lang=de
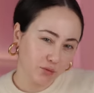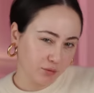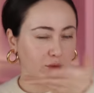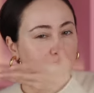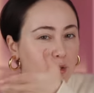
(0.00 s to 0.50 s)

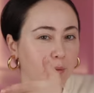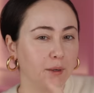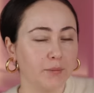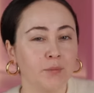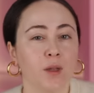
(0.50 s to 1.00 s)
Frühling, Sommer
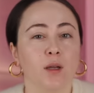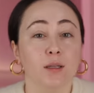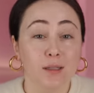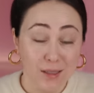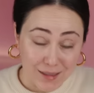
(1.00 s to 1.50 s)

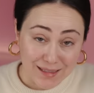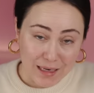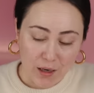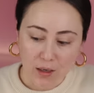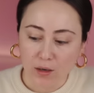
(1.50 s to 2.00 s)
dieses
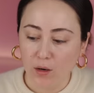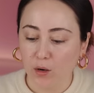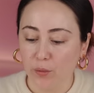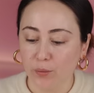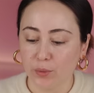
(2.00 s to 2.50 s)
Jahr,
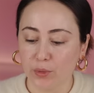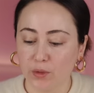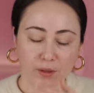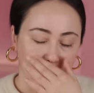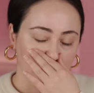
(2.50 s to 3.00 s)
ob
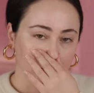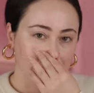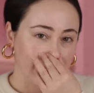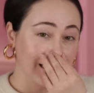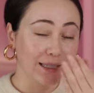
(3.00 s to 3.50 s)
ihr
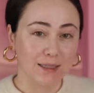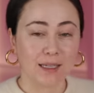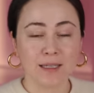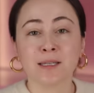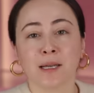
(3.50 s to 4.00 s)
tatsächlich
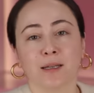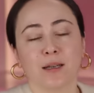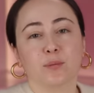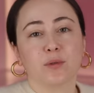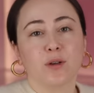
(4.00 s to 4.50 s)
Interesse daran
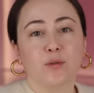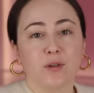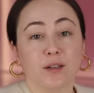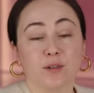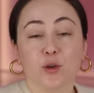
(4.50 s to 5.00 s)
habt auf
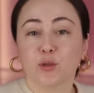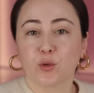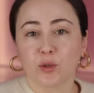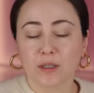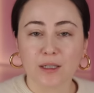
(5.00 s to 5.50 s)
eine neue
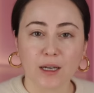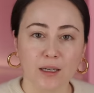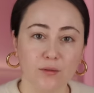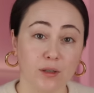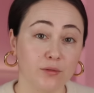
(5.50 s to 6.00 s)

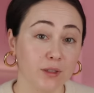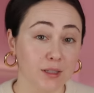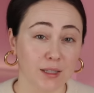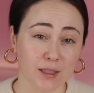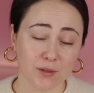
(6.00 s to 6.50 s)
Drogeriereihe, weil
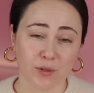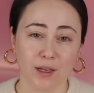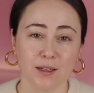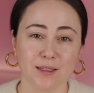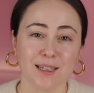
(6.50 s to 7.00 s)
vieles hat sich
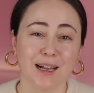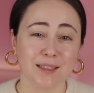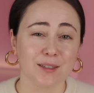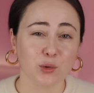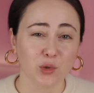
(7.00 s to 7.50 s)
verändert. Die
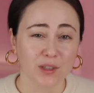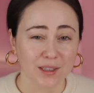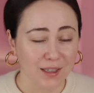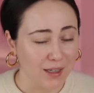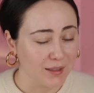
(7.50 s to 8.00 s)
alte
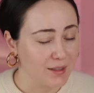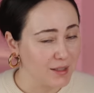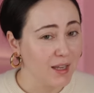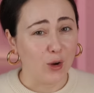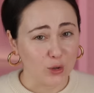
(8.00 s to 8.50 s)
Drogeriereihe
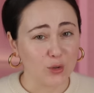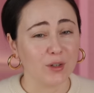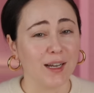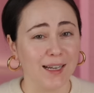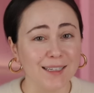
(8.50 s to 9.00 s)
ist auch schon
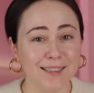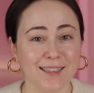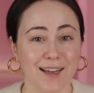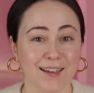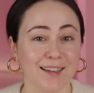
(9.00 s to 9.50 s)
einige
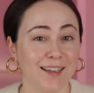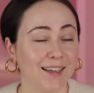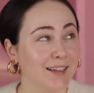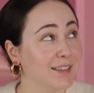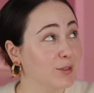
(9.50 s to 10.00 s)
Jahre
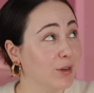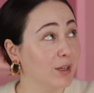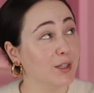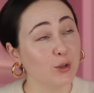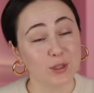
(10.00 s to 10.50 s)
her. Ich
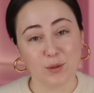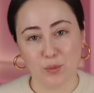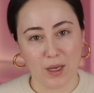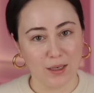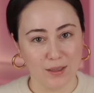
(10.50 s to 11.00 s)
verlinke euch die
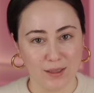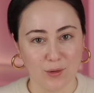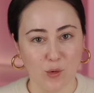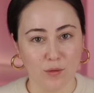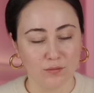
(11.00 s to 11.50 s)
Playlist
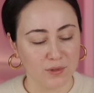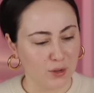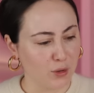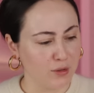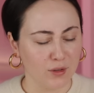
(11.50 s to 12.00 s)
hier oben, da
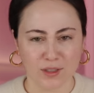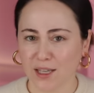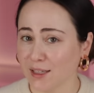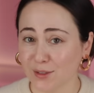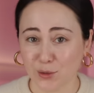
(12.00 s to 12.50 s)
könnt ihr euch
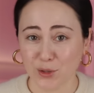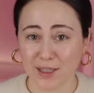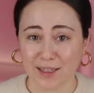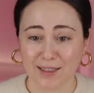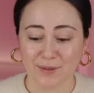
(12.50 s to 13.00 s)
gerne
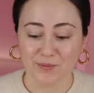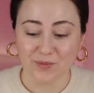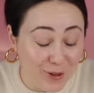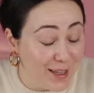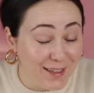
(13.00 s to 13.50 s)
durchklicken.
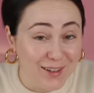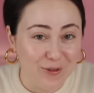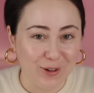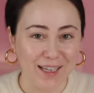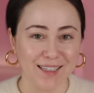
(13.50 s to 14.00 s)
Viel
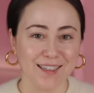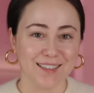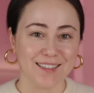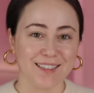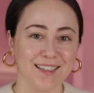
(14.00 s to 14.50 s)

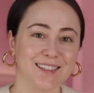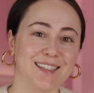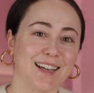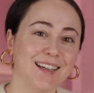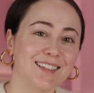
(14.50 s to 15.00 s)
verändert in der
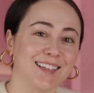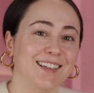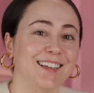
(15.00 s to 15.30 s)
Zeit.